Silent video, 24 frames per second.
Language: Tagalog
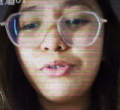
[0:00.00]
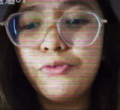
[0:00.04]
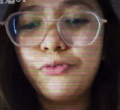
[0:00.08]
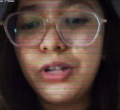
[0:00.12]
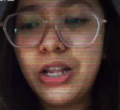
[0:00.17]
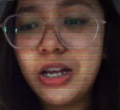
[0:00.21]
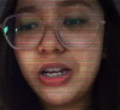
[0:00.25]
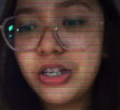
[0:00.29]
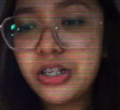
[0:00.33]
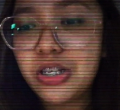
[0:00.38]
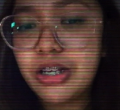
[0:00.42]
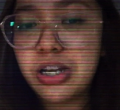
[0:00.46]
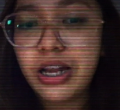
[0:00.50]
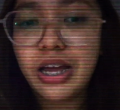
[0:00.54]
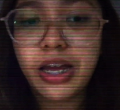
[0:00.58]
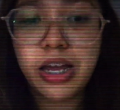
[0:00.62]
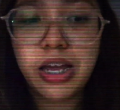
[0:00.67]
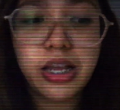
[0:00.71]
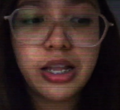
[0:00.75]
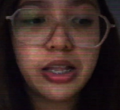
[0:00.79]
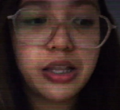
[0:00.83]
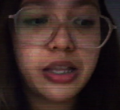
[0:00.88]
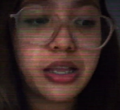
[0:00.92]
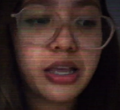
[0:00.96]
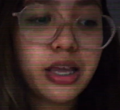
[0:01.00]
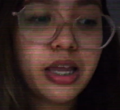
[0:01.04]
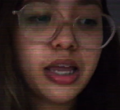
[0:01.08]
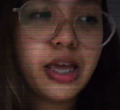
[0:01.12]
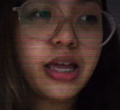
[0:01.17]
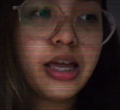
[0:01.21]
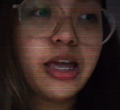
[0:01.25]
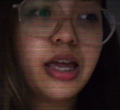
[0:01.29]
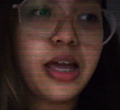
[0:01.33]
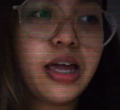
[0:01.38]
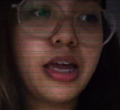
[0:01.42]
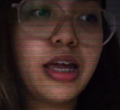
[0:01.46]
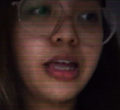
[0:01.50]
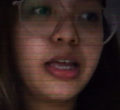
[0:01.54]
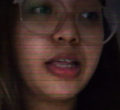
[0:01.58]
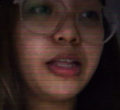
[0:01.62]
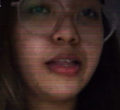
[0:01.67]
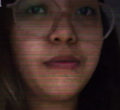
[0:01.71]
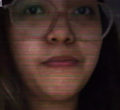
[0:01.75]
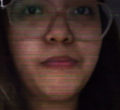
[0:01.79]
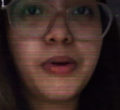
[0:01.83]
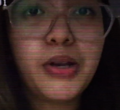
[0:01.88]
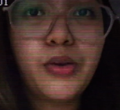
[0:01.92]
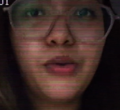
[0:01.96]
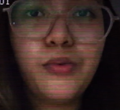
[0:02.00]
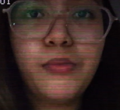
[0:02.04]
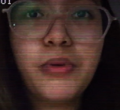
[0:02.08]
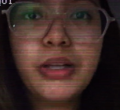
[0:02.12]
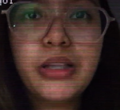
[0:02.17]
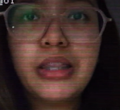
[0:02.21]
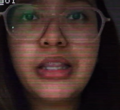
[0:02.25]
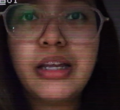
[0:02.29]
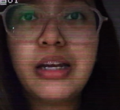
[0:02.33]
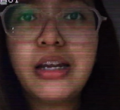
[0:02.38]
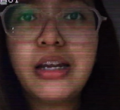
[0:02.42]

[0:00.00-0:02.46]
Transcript: yung flashlight. And, palubat na